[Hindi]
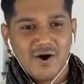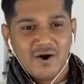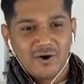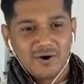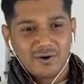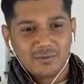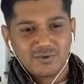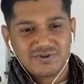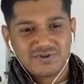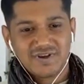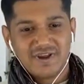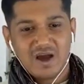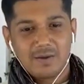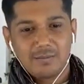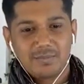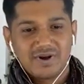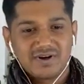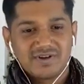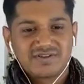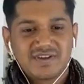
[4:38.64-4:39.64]
और मुझे यहाँ
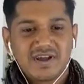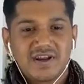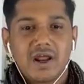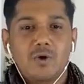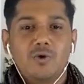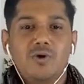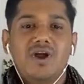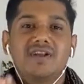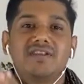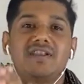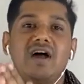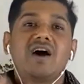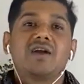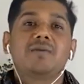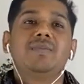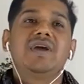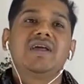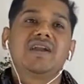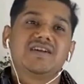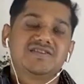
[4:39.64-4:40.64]
पर सनाउल्ला दार
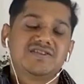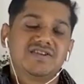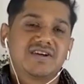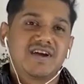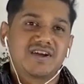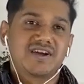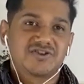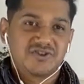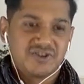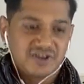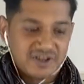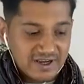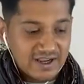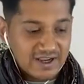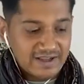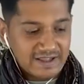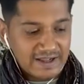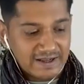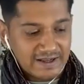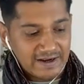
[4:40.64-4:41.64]
मीरा जी का एक शेर
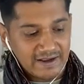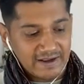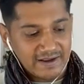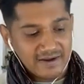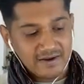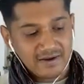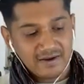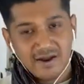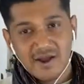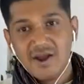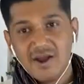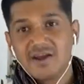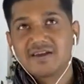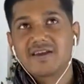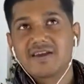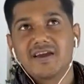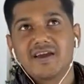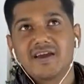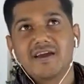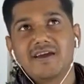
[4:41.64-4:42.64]
याद आ रहा है
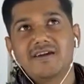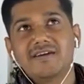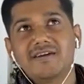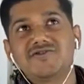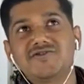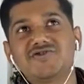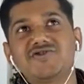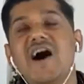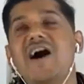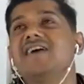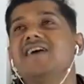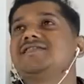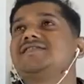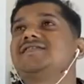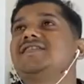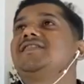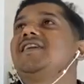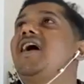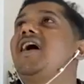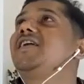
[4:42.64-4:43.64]
के चांद
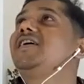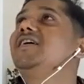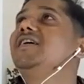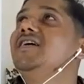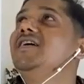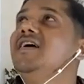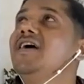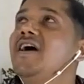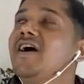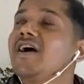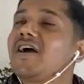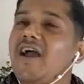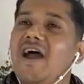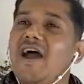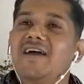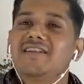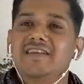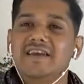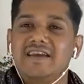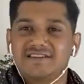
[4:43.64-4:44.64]
सितारे
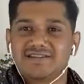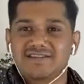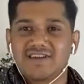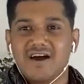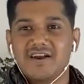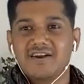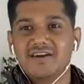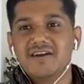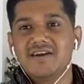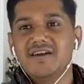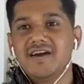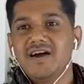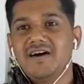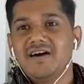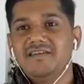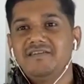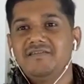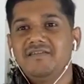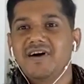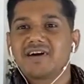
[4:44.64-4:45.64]
कैद हैं सारे
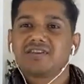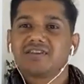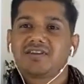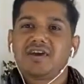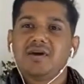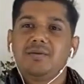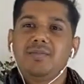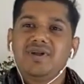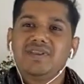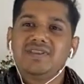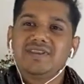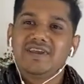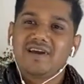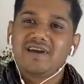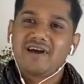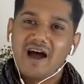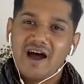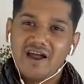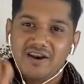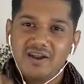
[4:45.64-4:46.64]
वक्त के बंदी
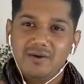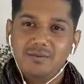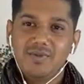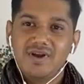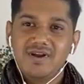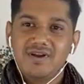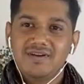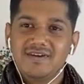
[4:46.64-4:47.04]
खाने में